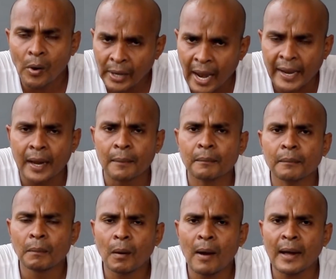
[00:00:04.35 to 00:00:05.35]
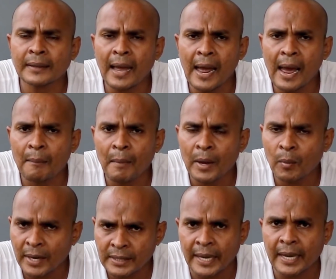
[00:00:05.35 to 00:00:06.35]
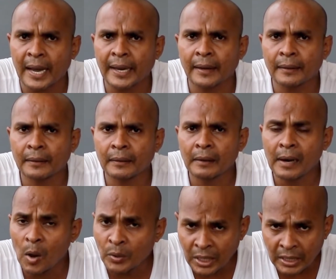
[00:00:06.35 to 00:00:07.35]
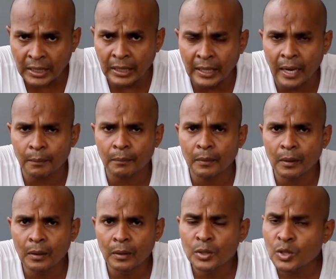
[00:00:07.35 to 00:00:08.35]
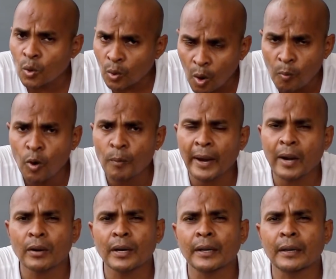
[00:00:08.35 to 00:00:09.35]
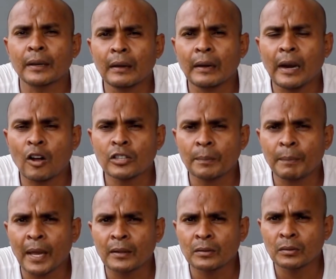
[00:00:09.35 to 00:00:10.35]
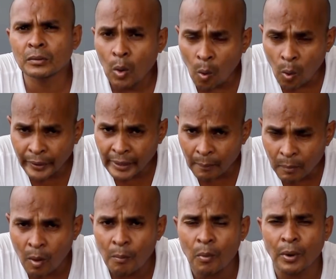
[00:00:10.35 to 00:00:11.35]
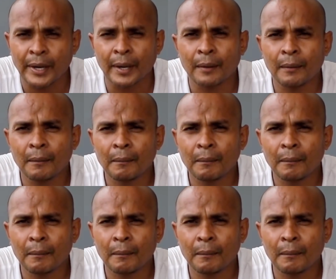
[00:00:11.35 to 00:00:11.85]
ก็ได้ครับ เพราะว่าถ้าไม่ไว้ใจใครอ่ะเรายินดีครับ ส่งข้อมูลให้เราเลย เราจะเป็นคนนำข้อมูลเนี่ย